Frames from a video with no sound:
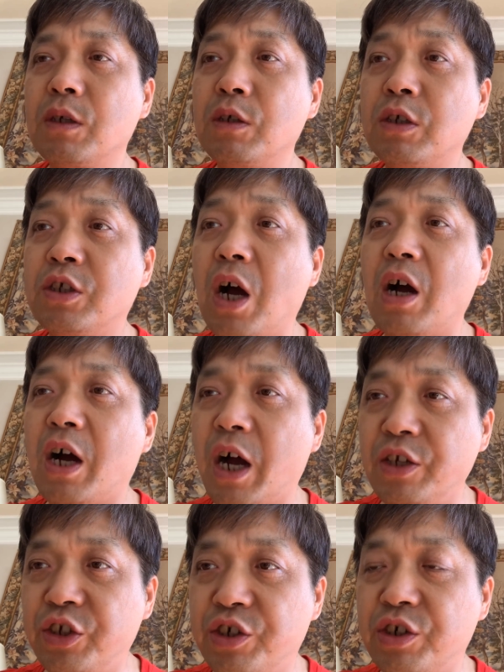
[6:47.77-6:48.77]
张
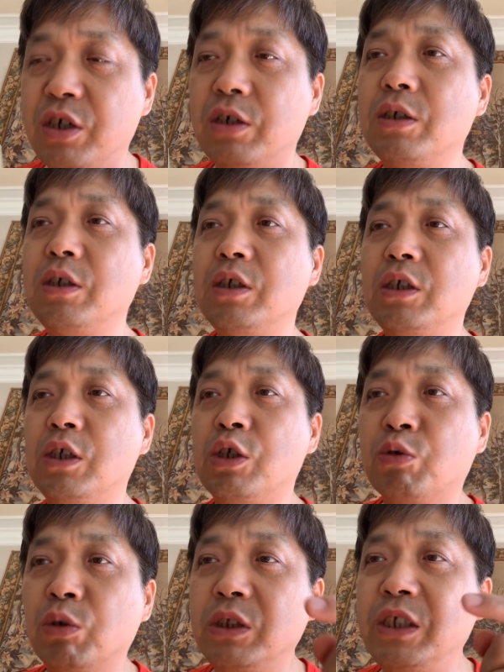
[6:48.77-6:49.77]
涵之，
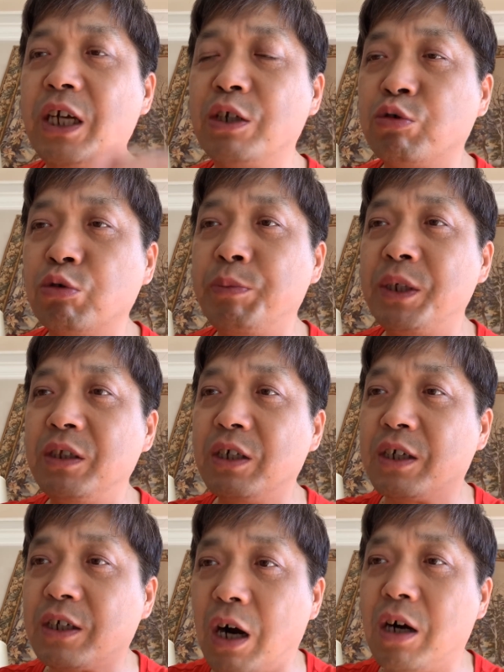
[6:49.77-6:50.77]
说聂树斌的
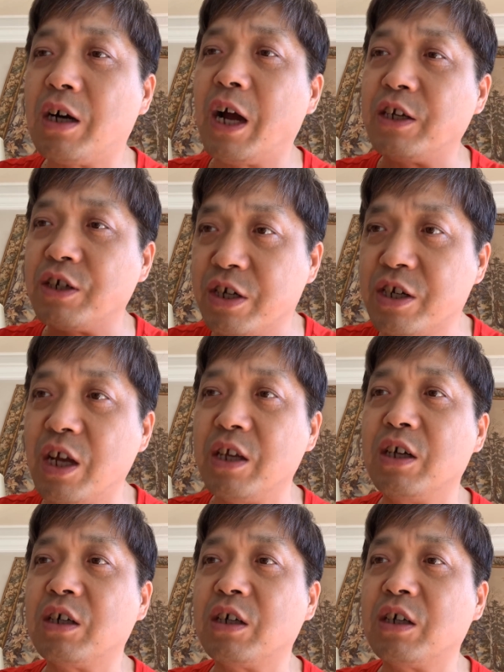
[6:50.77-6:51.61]
肝儿还是肾呀？